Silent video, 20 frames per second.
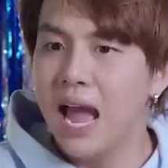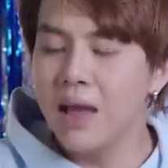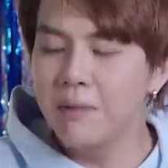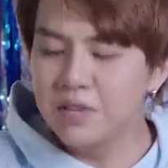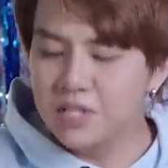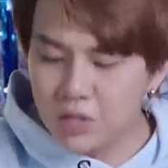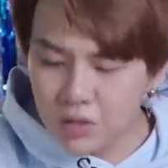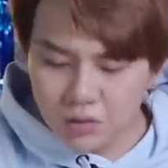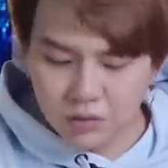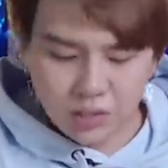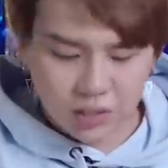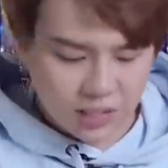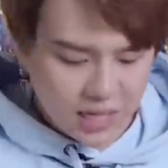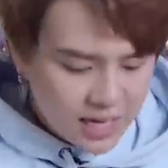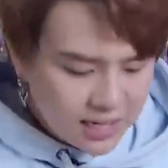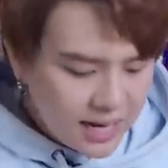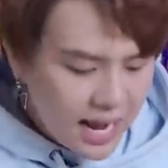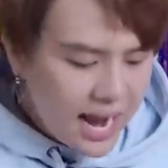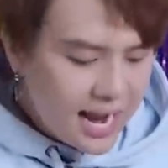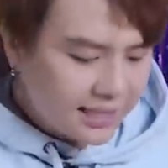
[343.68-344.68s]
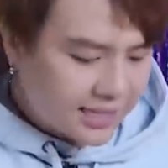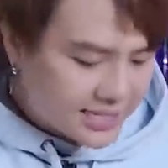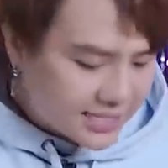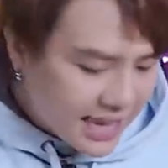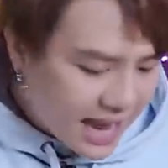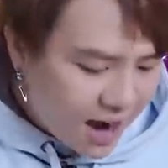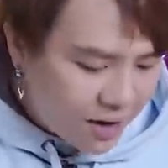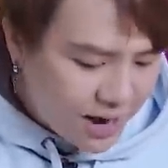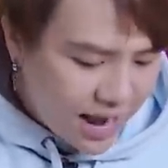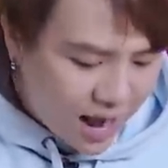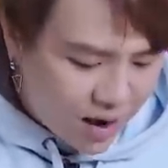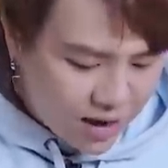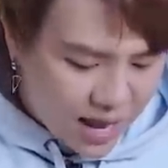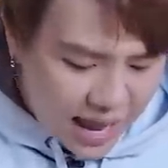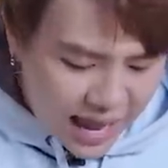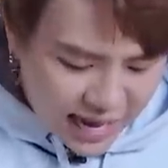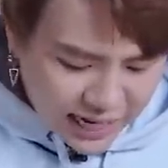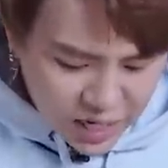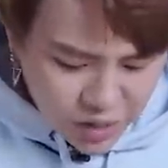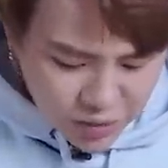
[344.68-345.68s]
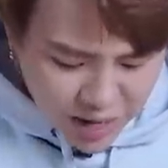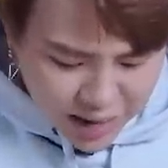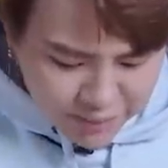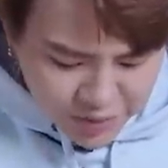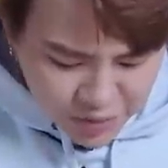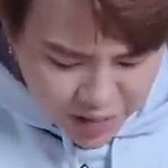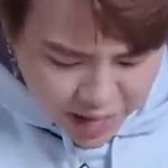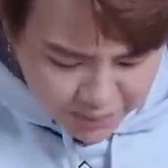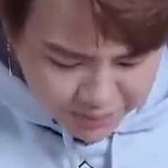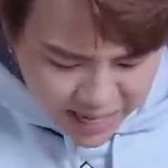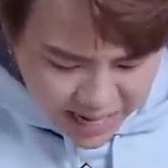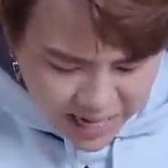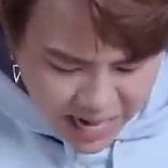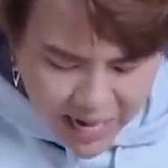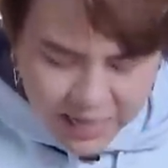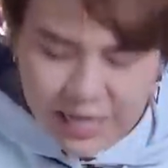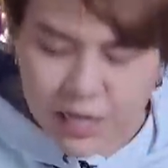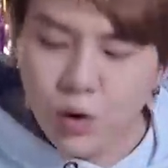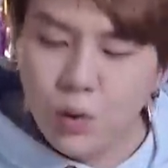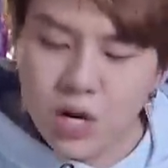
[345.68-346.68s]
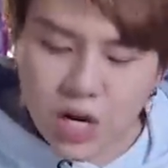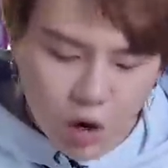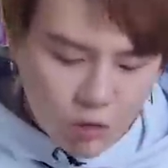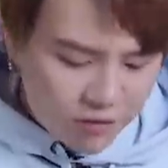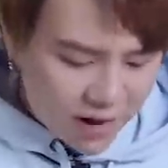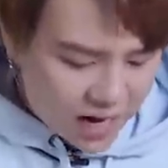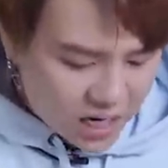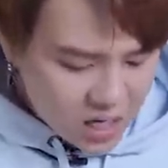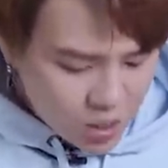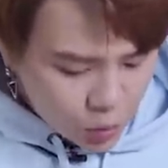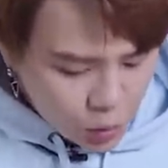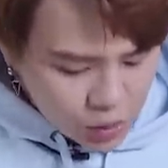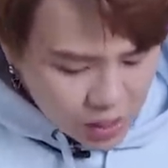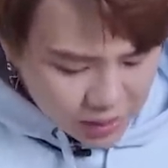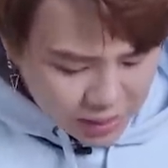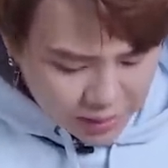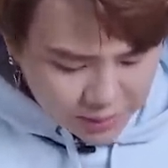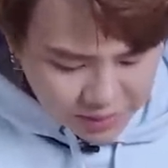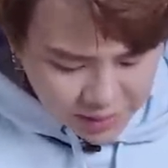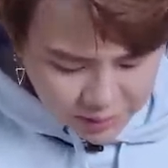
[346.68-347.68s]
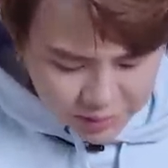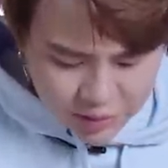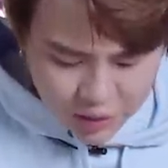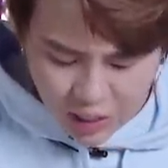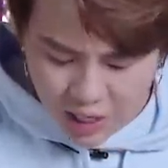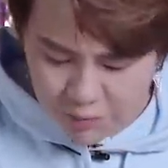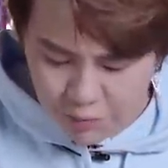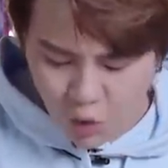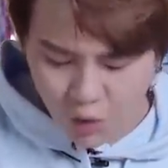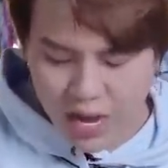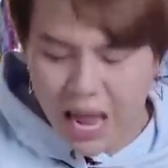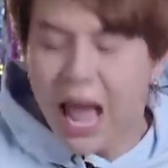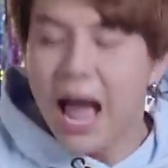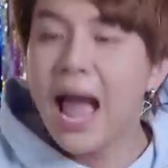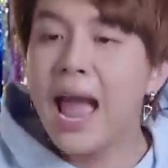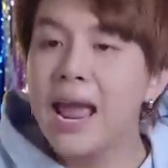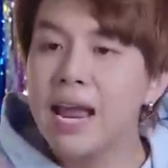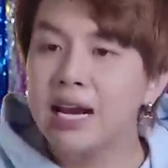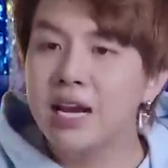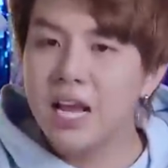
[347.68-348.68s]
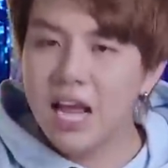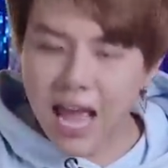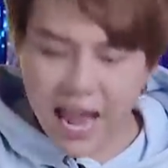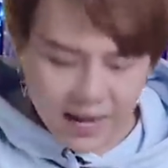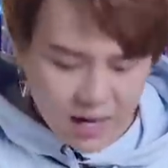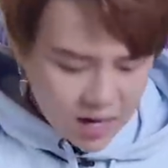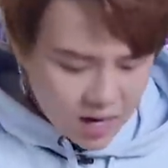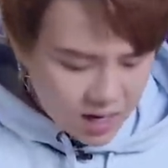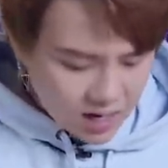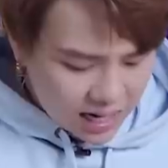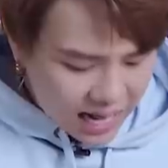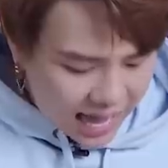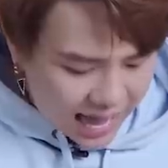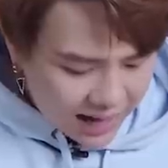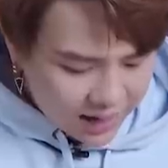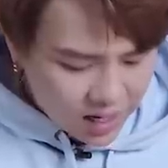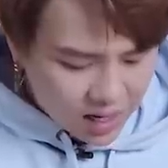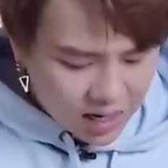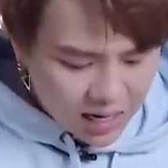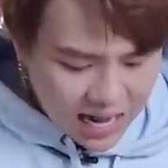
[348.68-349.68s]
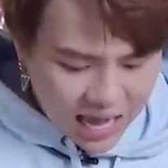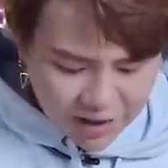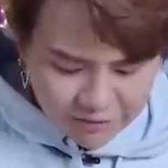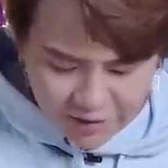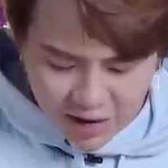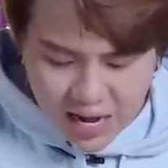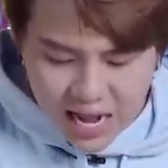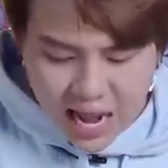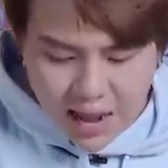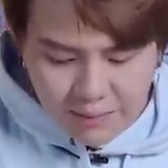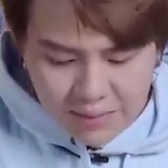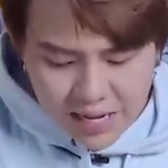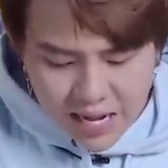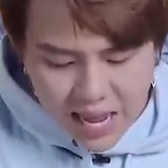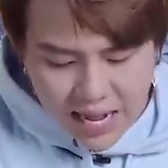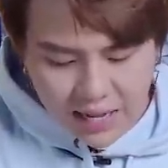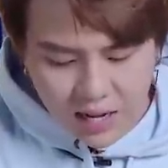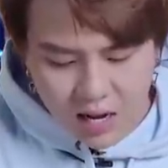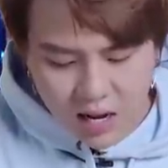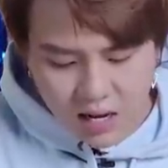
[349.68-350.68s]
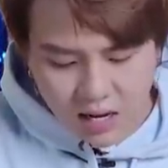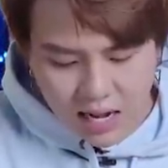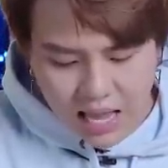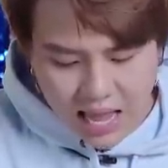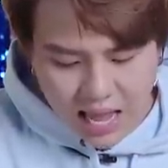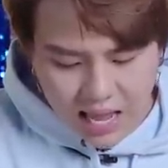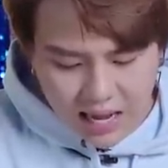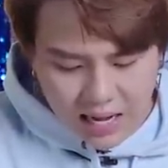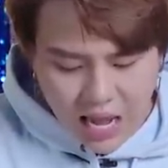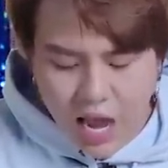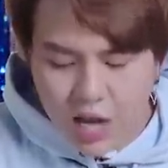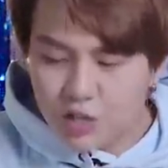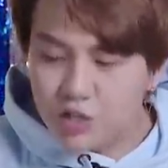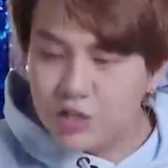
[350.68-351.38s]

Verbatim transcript: anh mà dù tỏ tình đấy thì sao nào anh yêu em yêu em đấy đu đưa không phải là hư đu đưa để rất hết buồn anh ơi anh ở lại ở lại với em đi anh ở lại